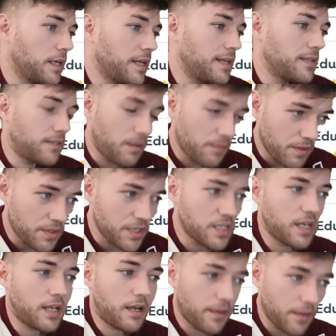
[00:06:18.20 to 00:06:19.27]
Está bien
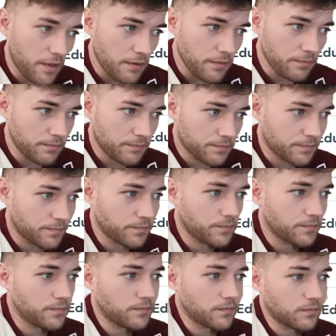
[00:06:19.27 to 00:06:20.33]
disecada.
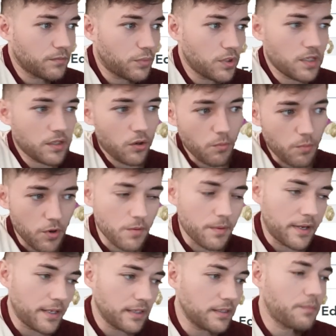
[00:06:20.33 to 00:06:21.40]
Podría estar un poco
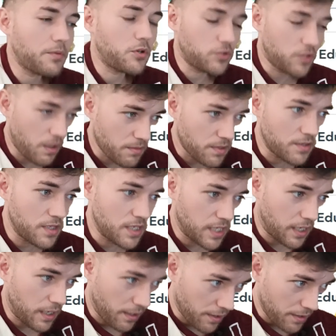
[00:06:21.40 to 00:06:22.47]
más recta, pero está bien
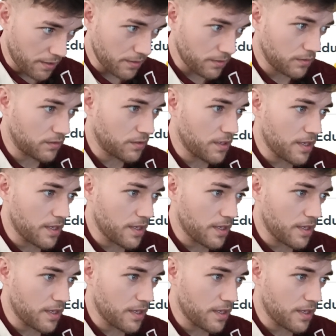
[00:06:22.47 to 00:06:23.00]
disecada.